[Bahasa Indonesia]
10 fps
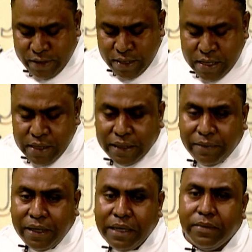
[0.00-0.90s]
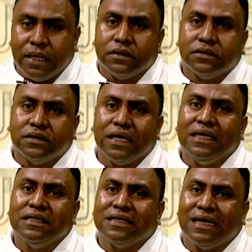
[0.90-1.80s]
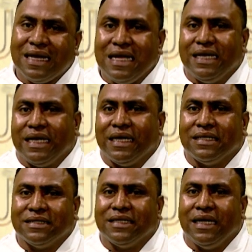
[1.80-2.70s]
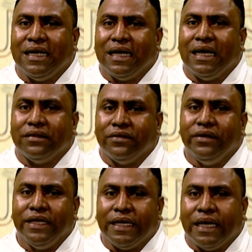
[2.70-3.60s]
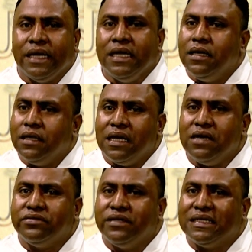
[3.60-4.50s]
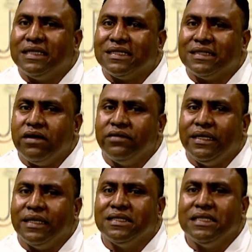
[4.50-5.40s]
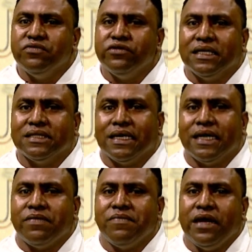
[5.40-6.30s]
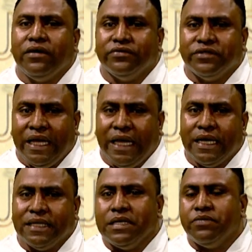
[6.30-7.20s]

Também mak sai sarânica, sai katolika laus dit questão ita simona sakramento sera, simona